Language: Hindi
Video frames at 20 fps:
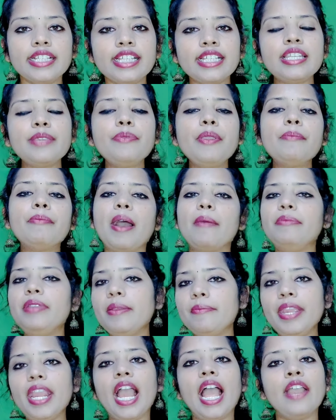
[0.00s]
किसी भी
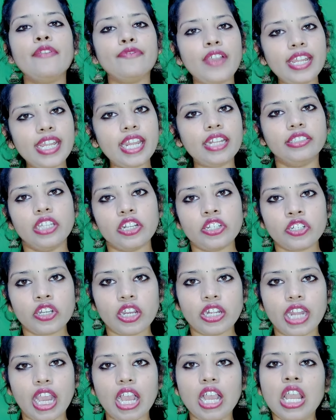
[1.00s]
मामले में एफआईआर दर्ज
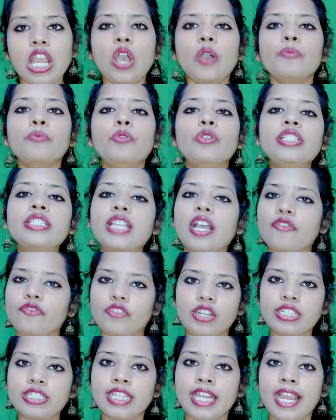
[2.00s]
करना पुलिस का
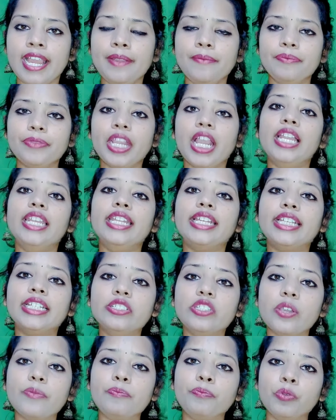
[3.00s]
फर्ज है
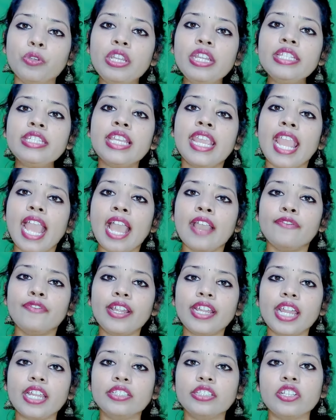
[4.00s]
लेकिन जब पुलिस ही
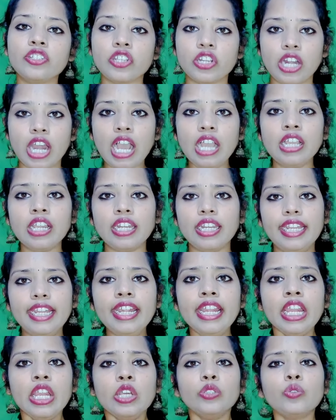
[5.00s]
एफआईआर दर्ज ना
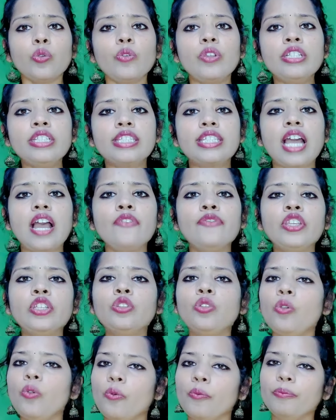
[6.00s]
करे तो इंसाफ
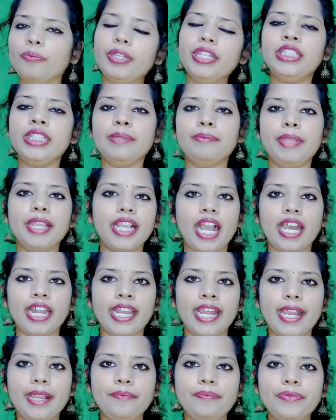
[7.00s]
की तो उम्मीद ही
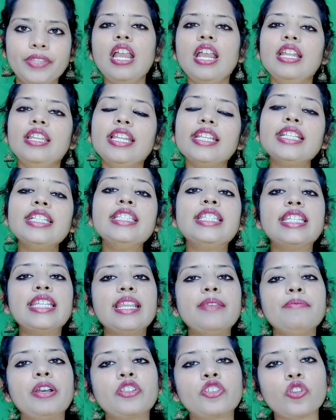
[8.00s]
बेकार है लेकिन
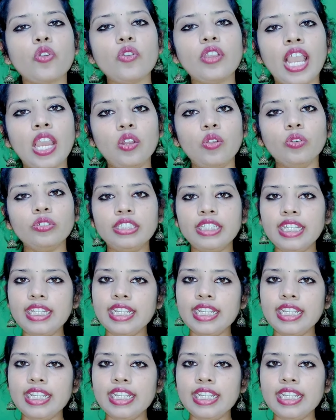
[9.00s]
सीएम अशोक गहलोत